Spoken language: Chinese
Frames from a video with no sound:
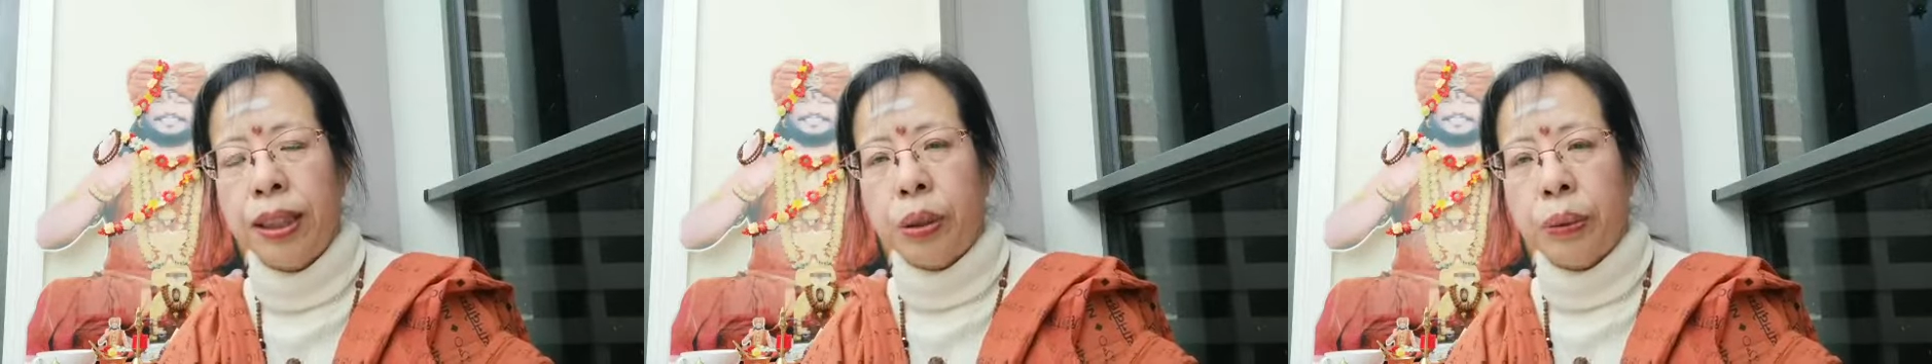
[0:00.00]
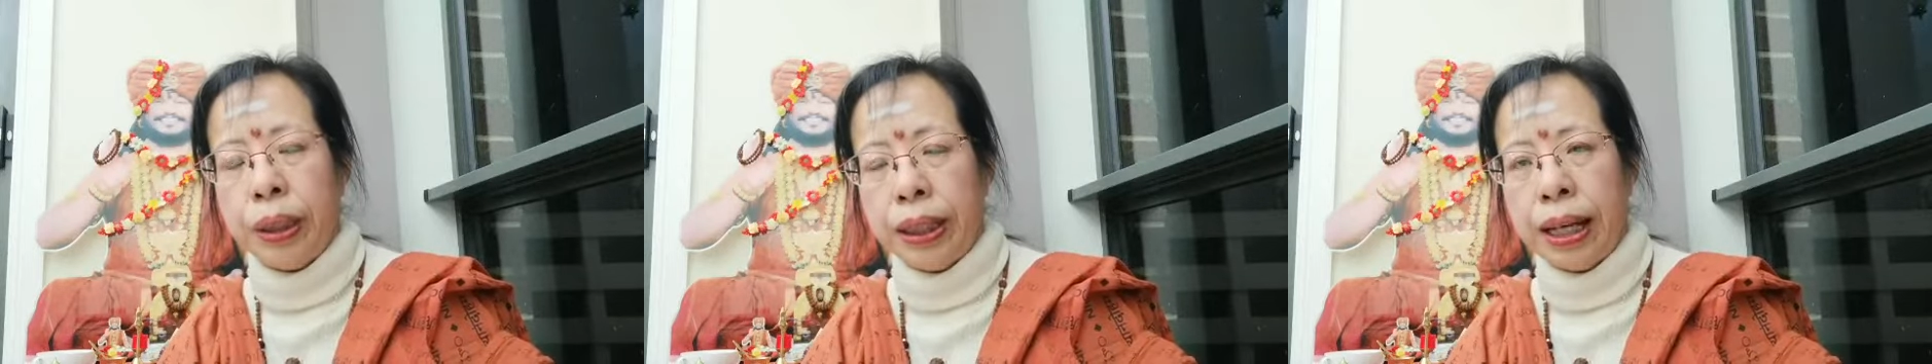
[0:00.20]

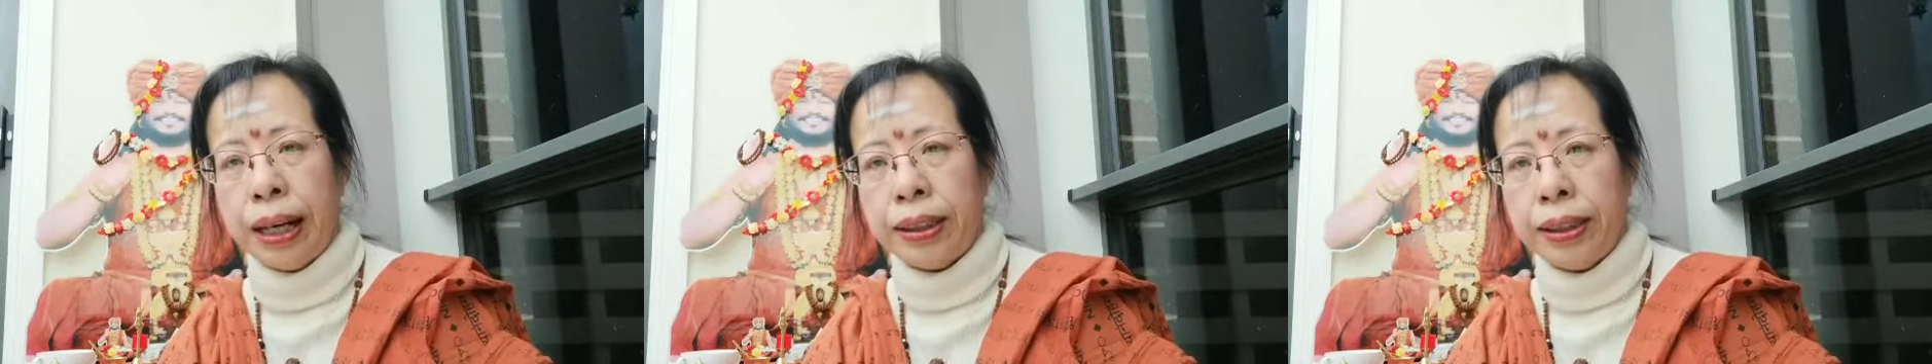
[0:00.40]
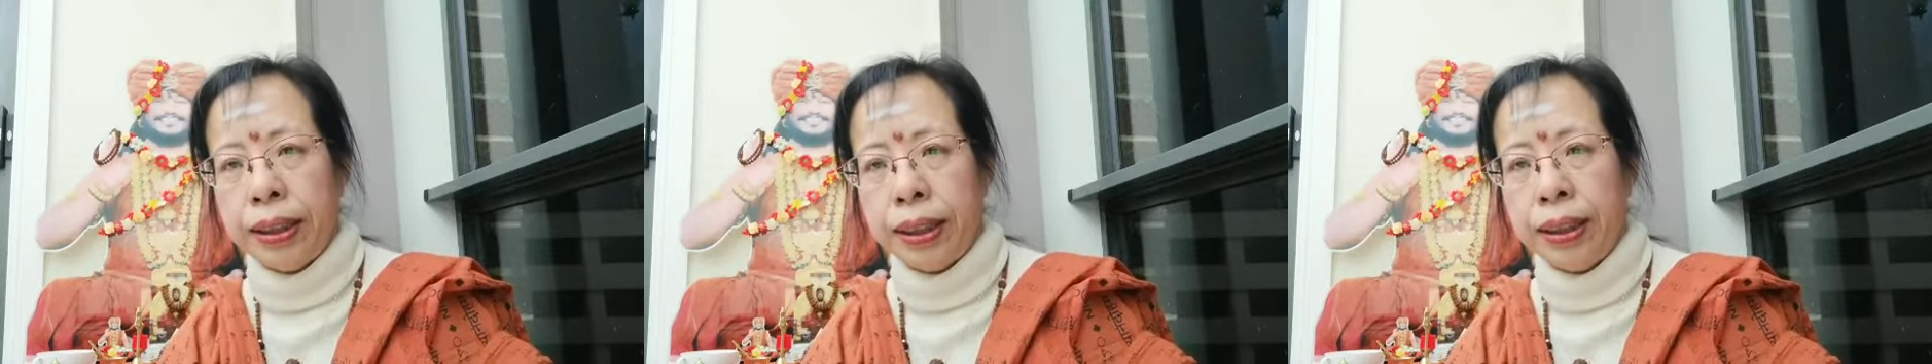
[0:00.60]
会
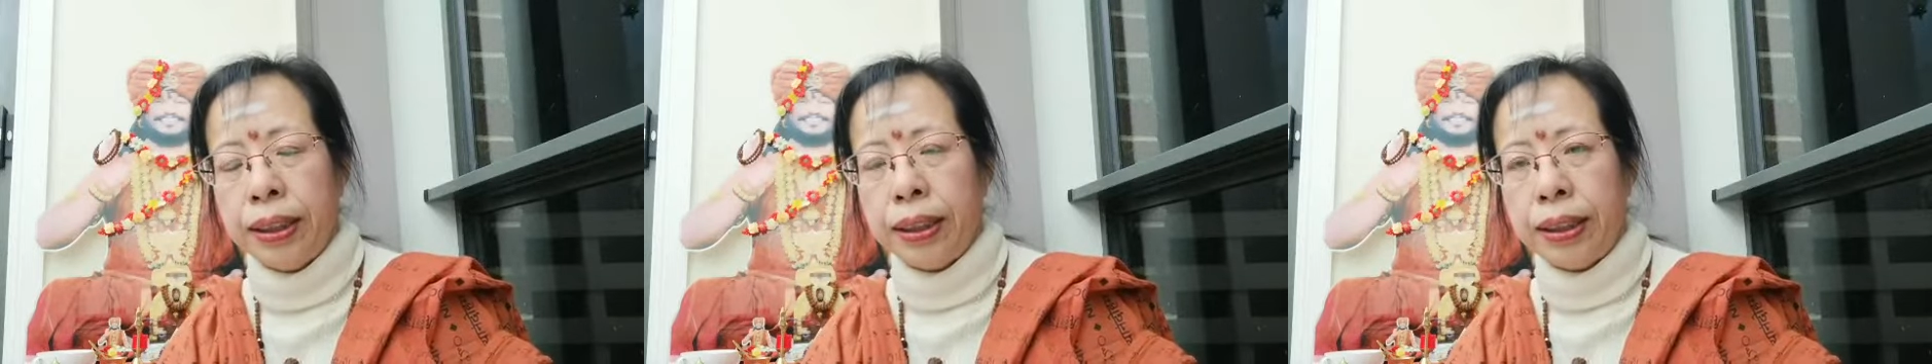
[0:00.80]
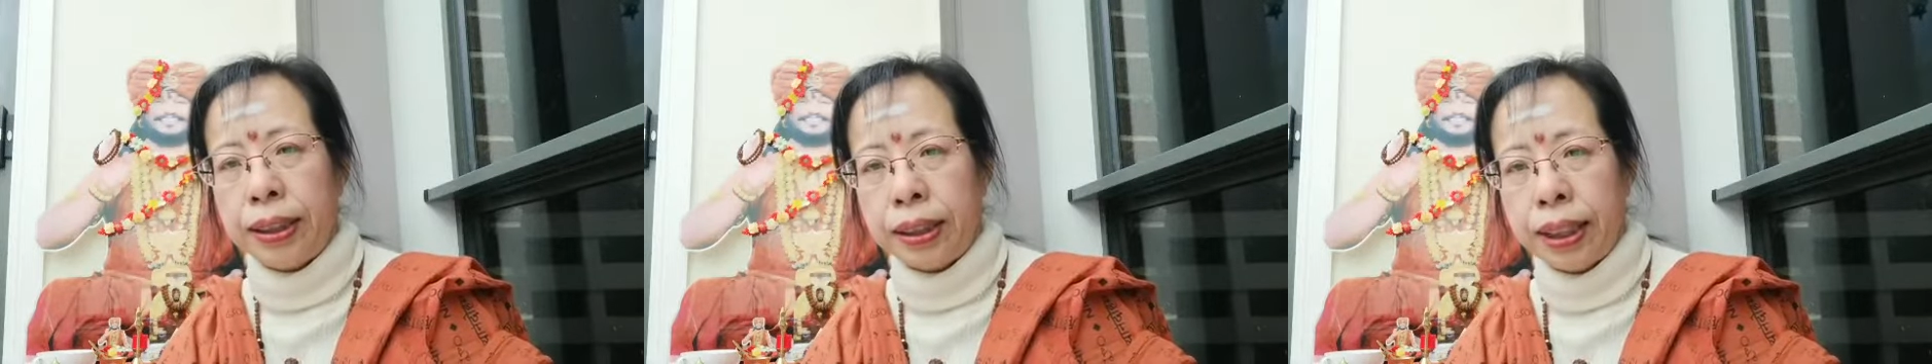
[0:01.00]
让你
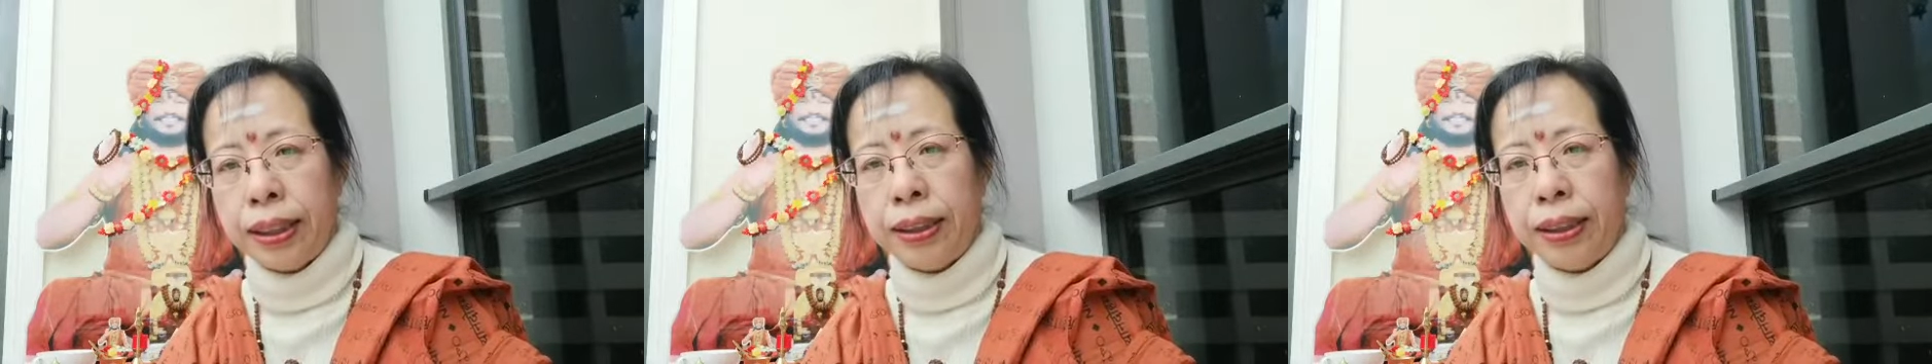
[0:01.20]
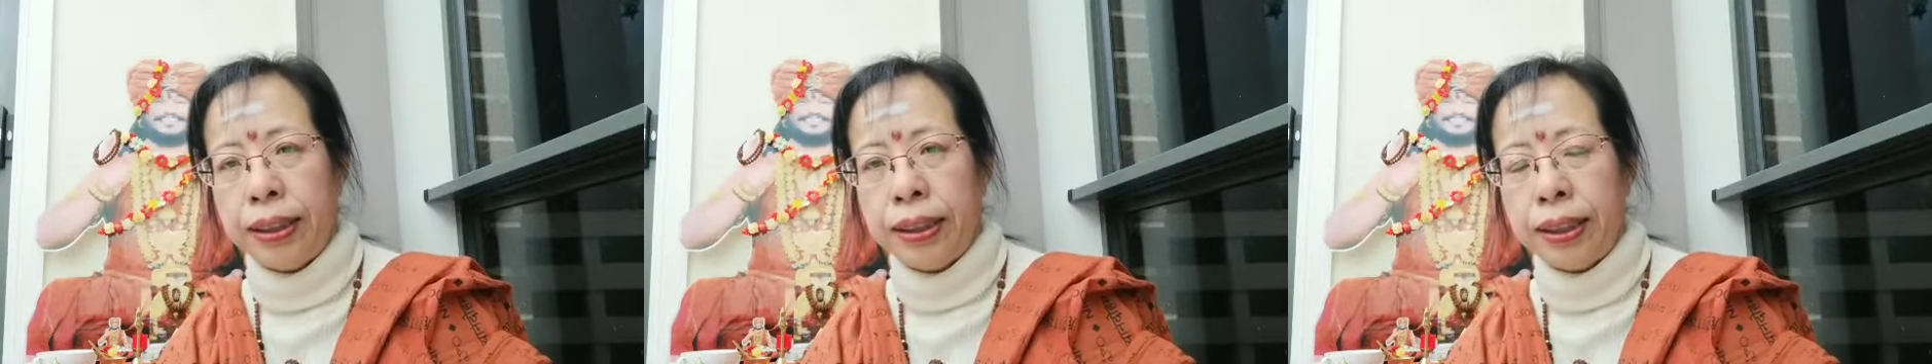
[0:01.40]

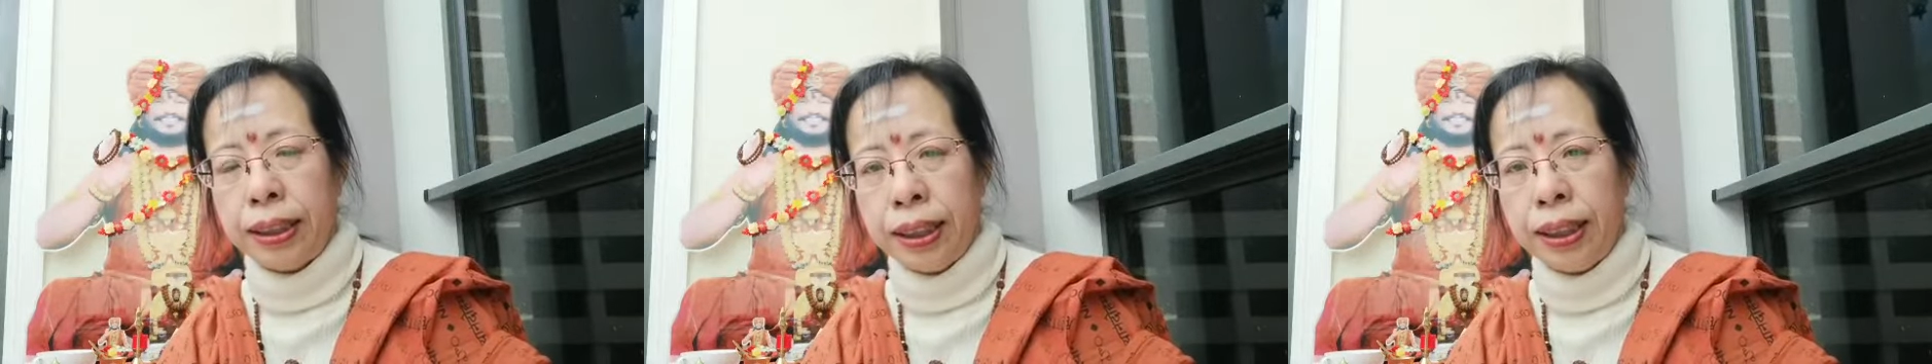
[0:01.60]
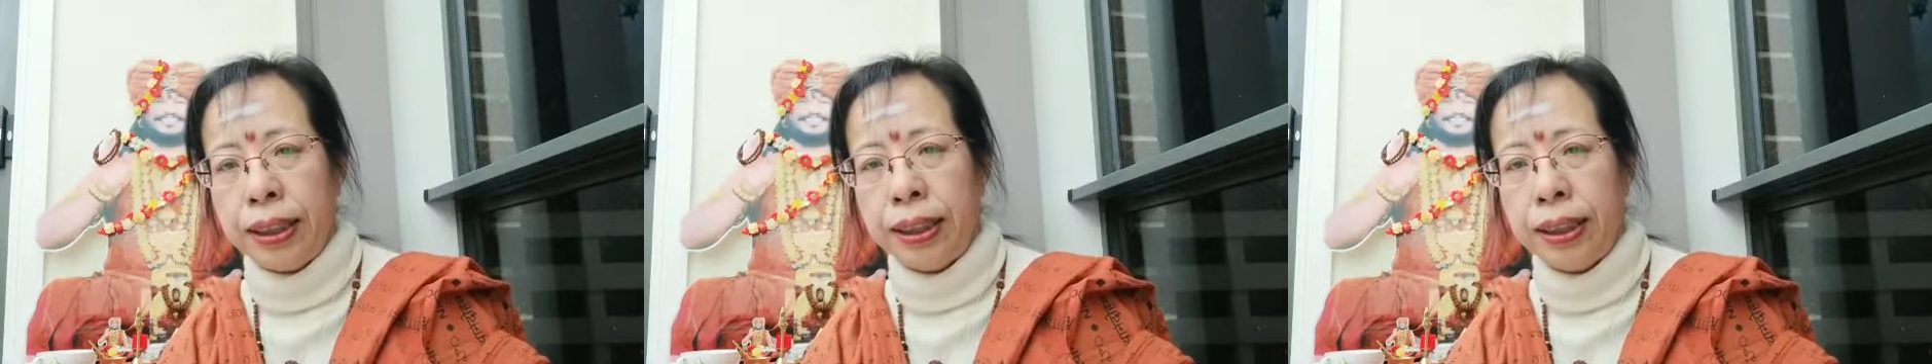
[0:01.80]
身
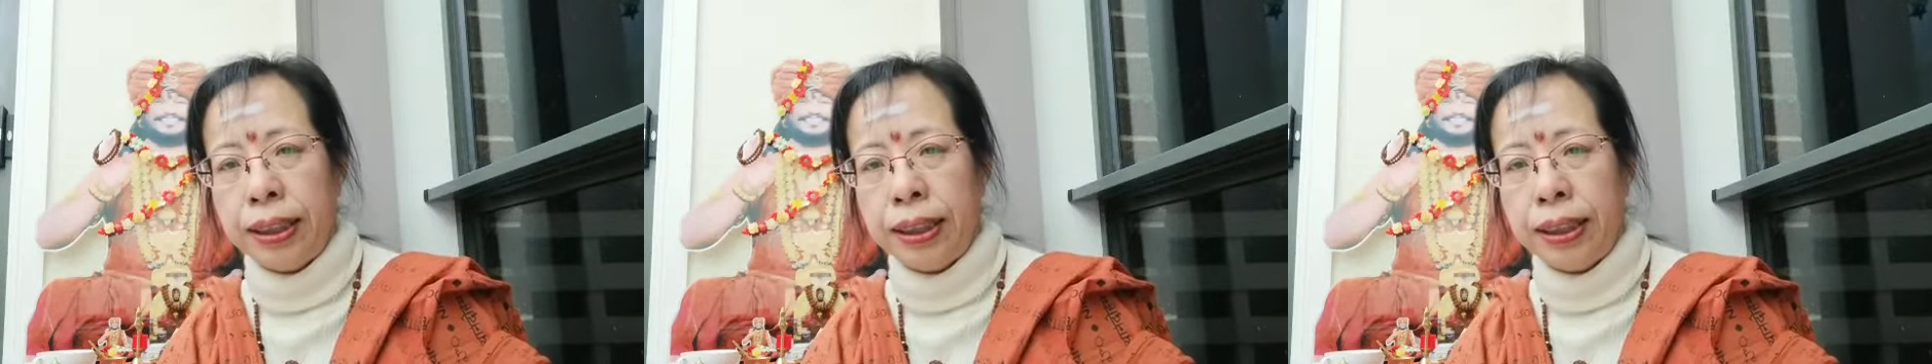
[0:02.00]
心